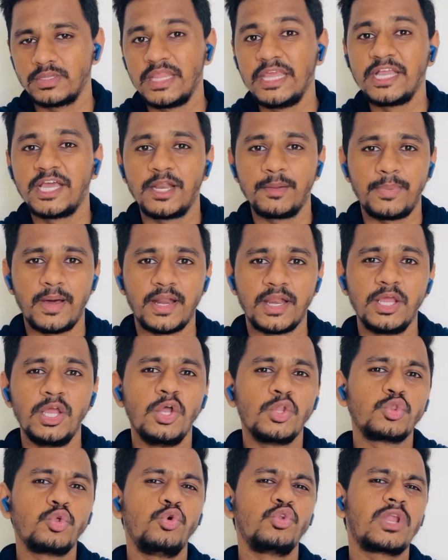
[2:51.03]
नहीं कर पा
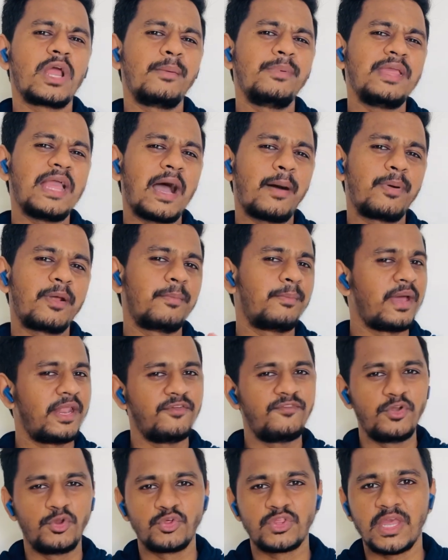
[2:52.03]
रहे तो उनका भी यहाँ पर
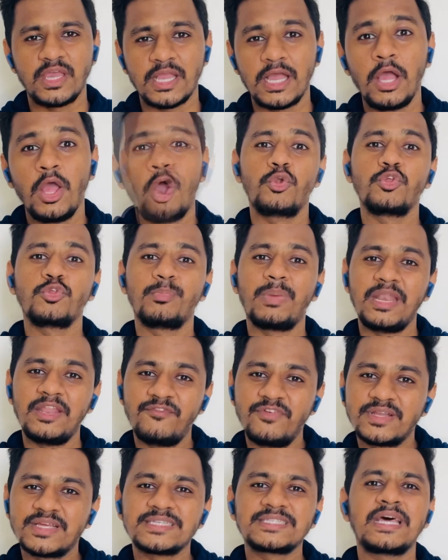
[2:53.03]
बेनिफिट हो जाएगा और उस
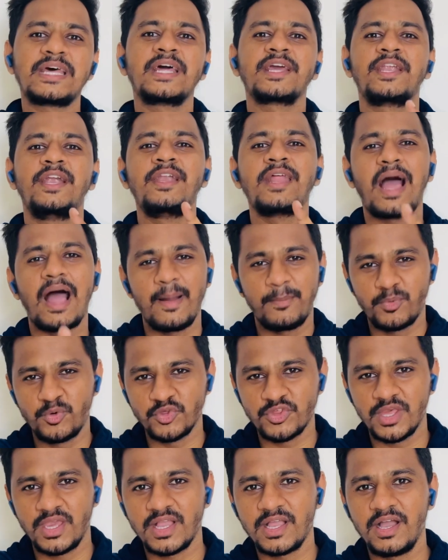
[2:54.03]
बेनिफिट का सारा क्रेडिट
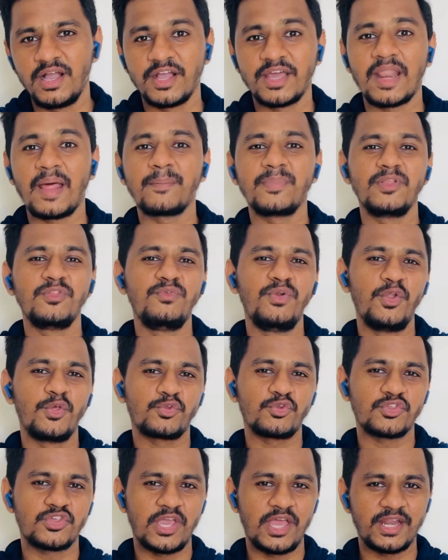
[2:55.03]
आपको जाएगा अगर आप इन
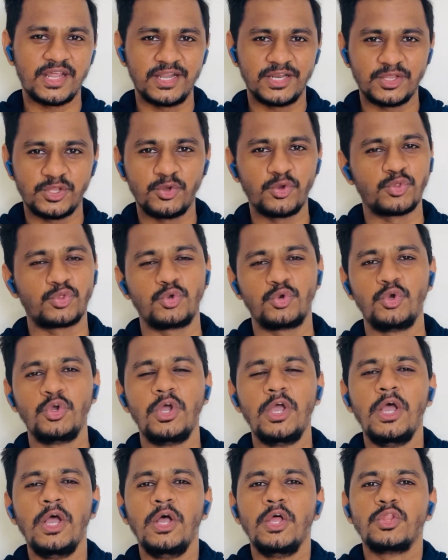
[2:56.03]
वीडियोज़ को शेयर करते हो तो
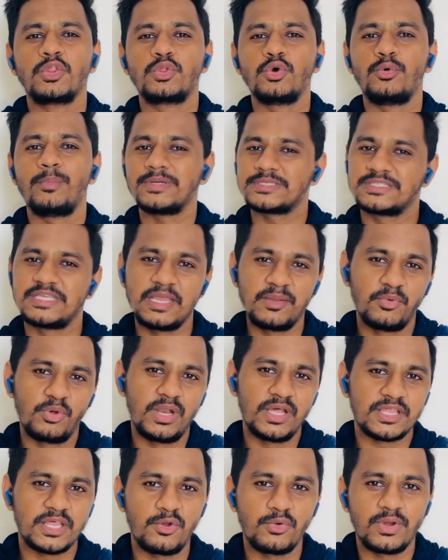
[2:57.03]
तो बस यही
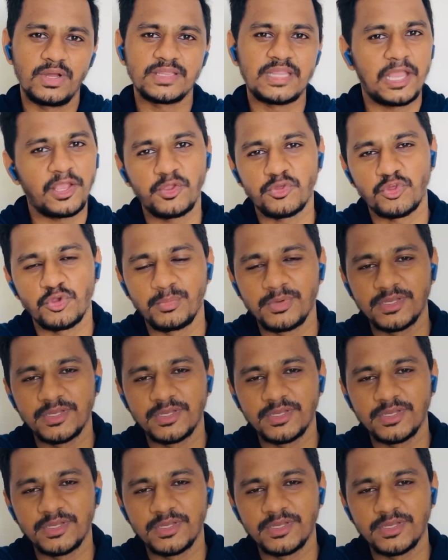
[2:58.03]
बोलना चाहूँगा थैंक यू सो